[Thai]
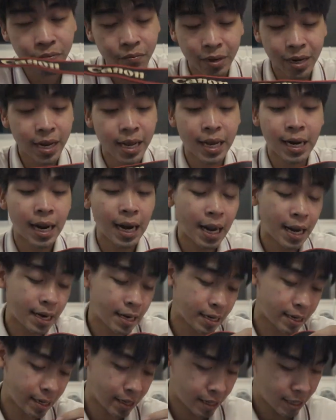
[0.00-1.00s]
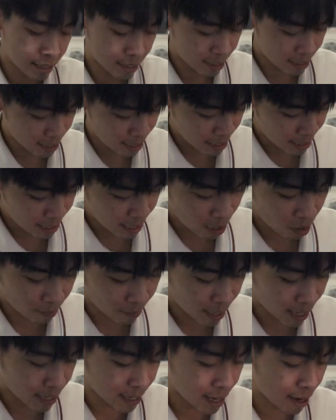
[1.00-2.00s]
ไม่ได้เขียนอะไรเลย เราไม่
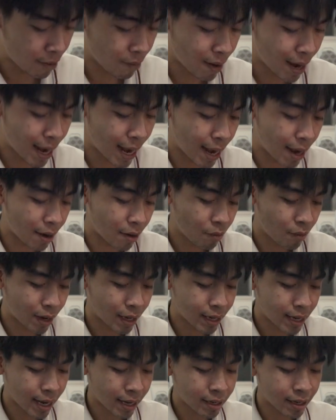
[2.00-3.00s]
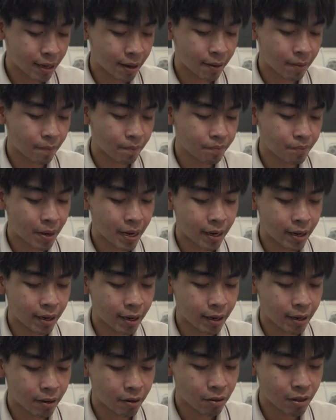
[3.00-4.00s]
แน่ใจว่า 1DX1 เป็น
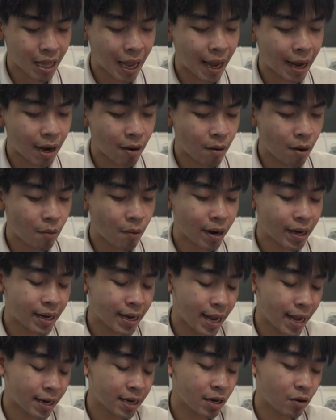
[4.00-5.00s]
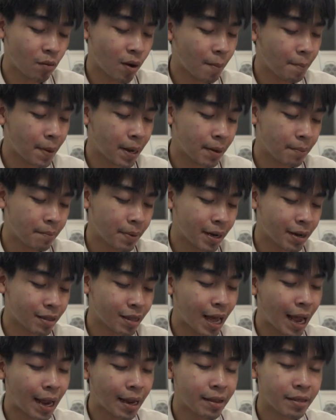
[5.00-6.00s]
สายเขาว่า 1DX หรือว่าเป็นเป็น
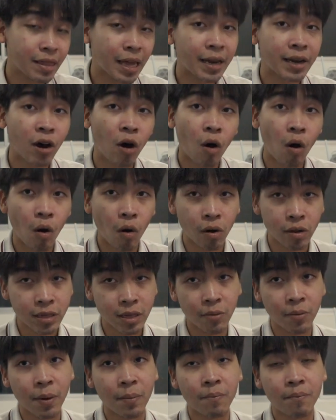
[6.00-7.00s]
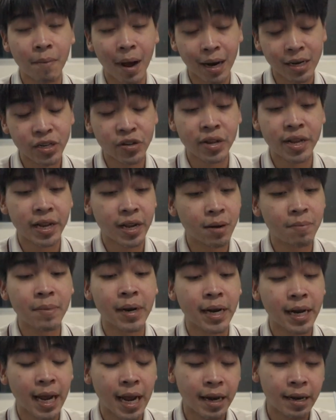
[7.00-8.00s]
สายสายทอง แต่แบบมาร์กทีก็เหมื
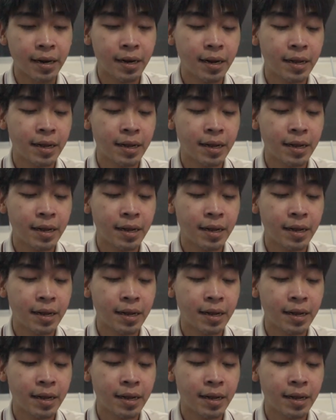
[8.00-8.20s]
อนกัน